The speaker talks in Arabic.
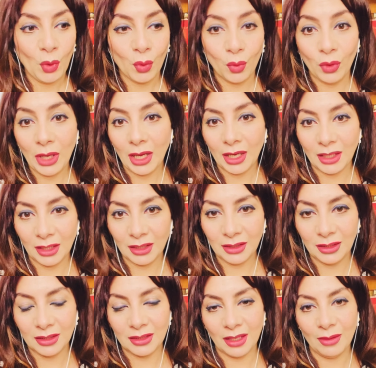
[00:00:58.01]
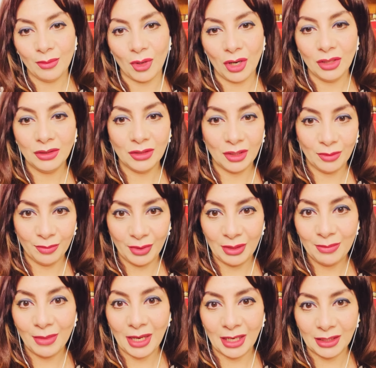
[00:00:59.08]
والالتزام اكتر
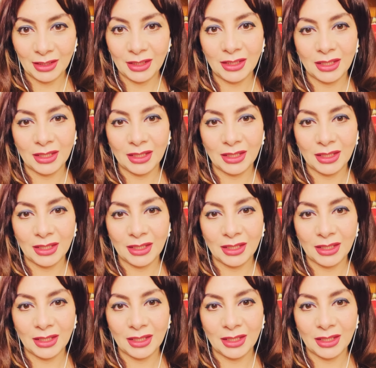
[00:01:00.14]
بالمعايير